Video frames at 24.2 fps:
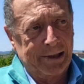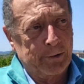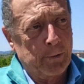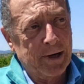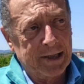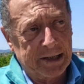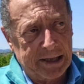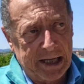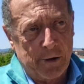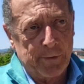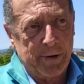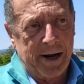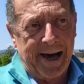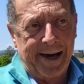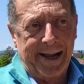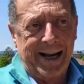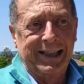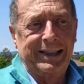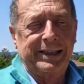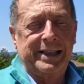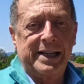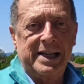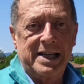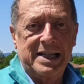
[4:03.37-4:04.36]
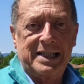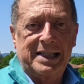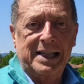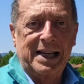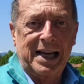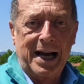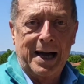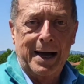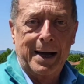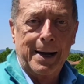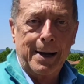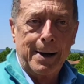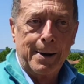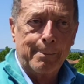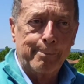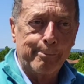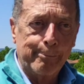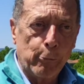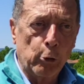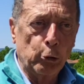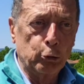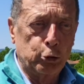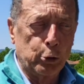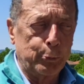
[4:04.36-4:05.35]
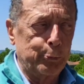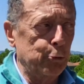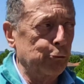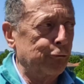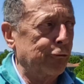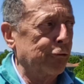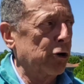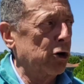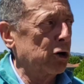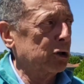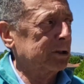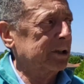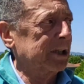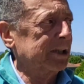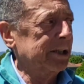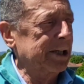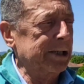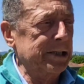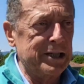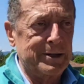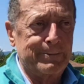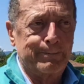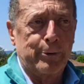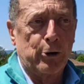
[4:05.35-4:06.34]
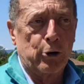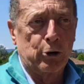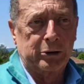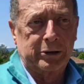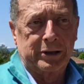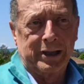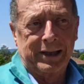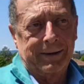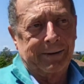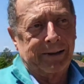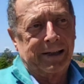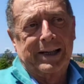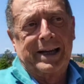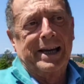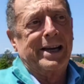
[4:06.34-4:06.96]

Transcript: E questa è una caratteristica molto più forte negli sport